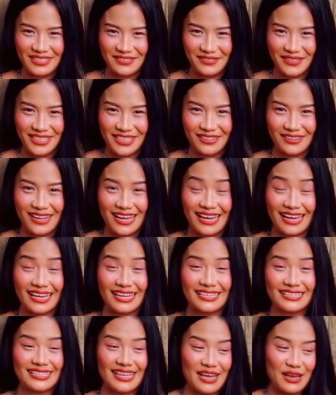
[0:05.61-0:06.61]
video,
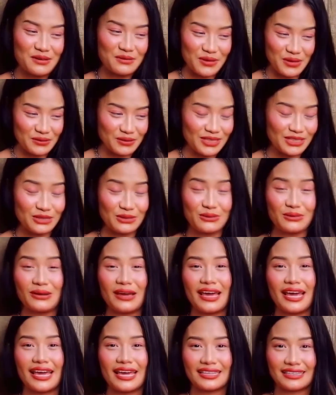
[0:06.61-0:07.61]
guys, we will do
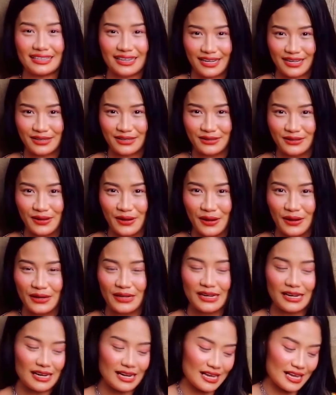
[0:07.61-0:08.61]
a try-on
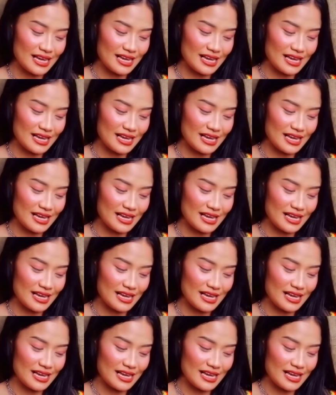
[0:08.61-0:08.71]
haul